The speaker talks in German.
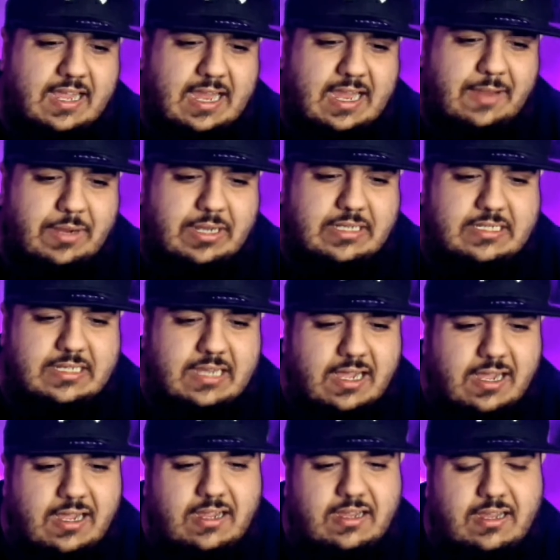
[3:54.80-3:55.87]
er meinte,
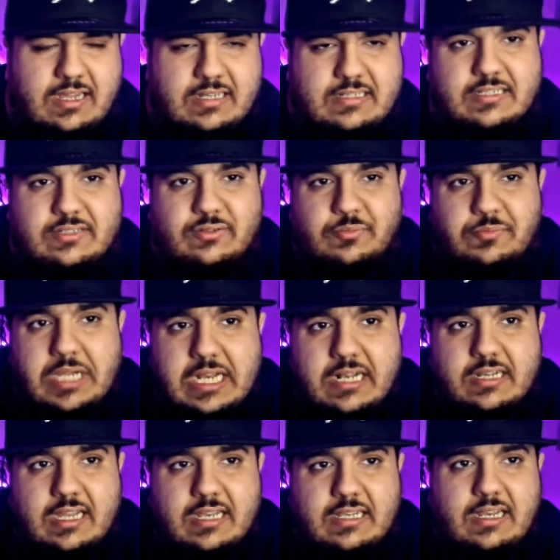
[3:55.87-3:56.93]
ja, er hat da so ein Mädel
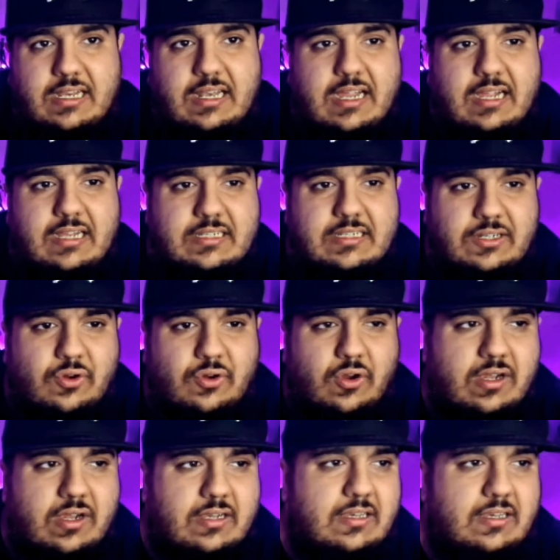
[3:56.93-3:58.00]
kennengelernt in
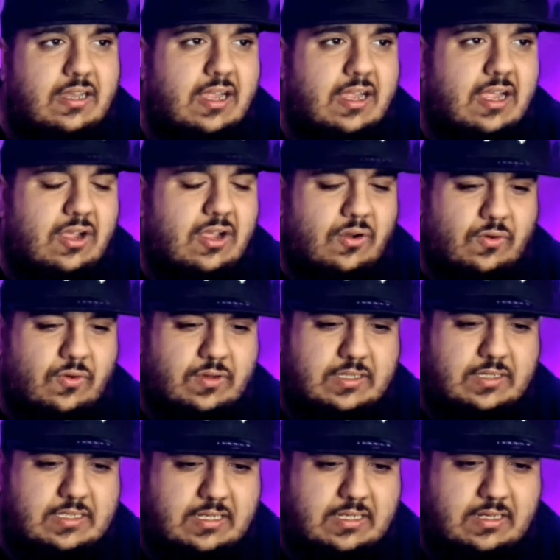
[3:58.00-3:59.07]
Köln
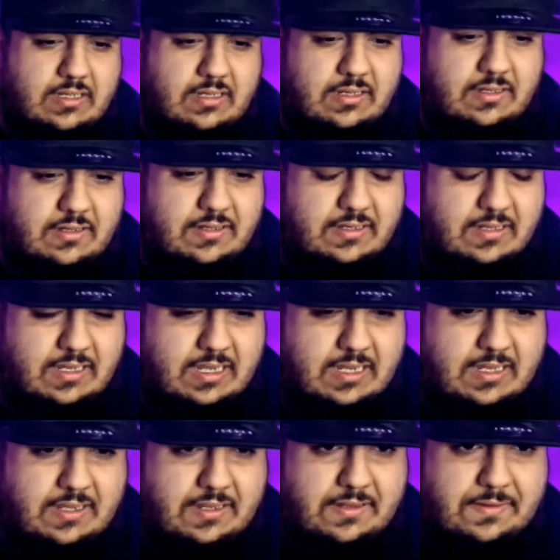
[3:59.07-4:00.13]
und äh,
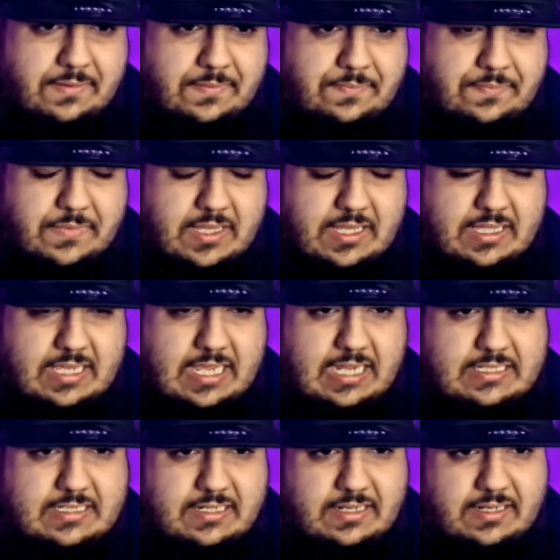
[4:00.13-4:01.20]
die
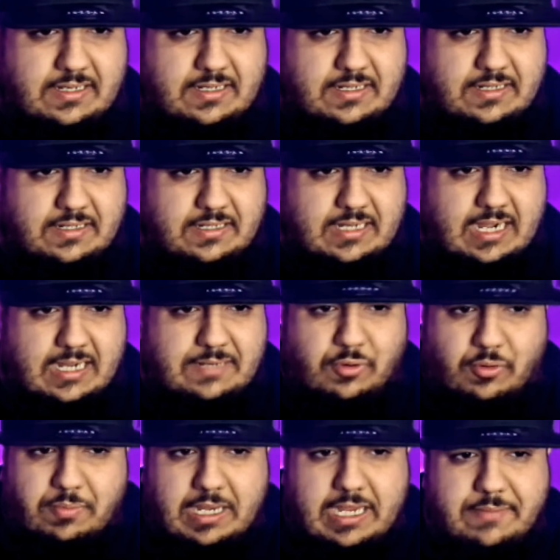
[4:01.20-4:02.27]
hat da äh, gerade
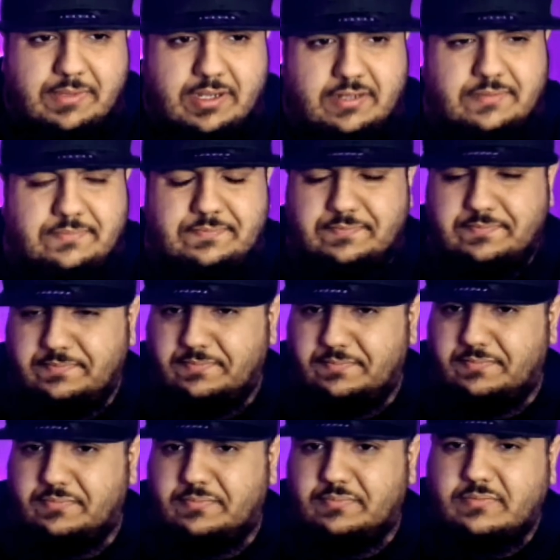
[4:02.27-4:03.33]
Probleme
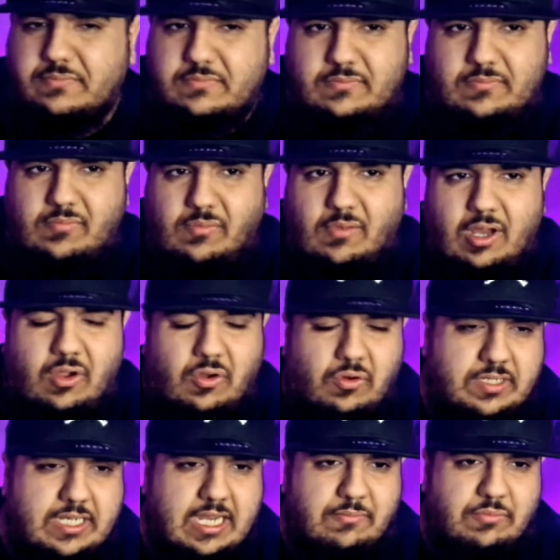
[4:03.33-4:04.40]

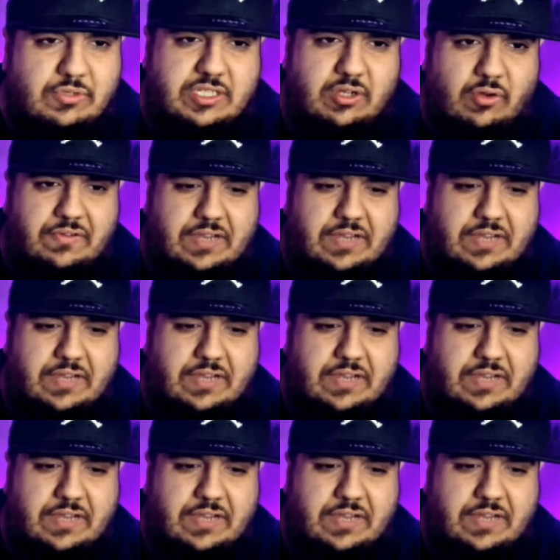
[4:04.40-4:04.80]
und er musste auf